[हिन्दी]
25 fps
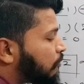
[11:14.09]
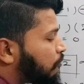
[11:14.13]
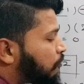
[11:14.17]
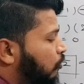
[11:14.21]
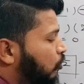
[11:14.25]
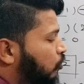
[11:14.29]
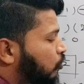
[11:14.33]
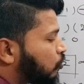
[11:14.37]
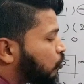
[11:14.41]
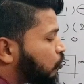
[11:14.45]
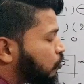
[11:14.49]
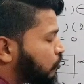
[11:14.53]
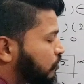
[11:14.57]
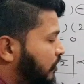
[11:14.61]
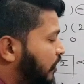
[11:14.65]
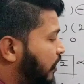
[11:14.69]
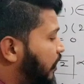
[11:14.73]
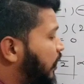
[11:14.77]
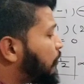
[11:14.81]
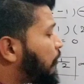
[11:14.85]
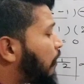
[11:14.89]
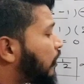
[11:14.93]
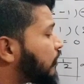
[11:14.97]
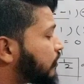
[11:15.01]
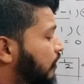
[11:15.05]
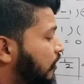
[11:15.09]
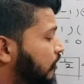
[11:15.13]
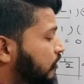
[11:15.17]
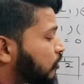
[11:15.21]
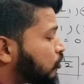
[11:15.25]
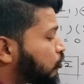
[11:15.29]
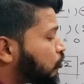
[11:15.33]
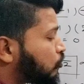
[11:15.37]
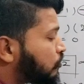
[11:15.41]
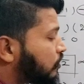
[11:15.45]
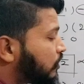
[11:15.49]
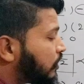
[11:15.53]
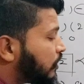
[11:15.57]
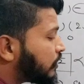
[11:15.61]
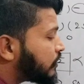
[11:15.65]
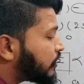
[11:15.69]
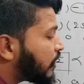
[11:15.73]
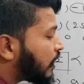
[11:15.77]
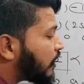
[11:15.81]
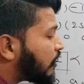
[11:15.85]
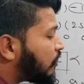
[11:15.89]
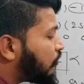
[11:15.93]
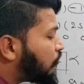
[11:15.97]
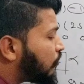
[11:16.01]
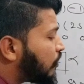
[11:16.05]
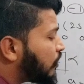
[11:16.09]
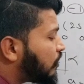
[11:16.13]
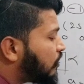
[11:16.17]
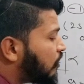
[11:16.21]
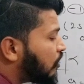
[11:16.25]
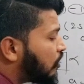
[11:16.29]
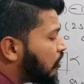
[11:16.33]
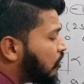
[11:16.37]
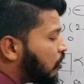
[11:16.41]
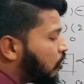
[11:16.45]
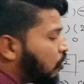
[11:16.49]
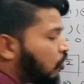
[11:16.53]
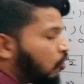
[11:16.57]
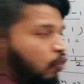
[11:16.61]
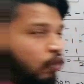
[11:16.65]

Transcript: वन अपॉइंट टू सी की बात करते हैं तो सी कितना आएगा वन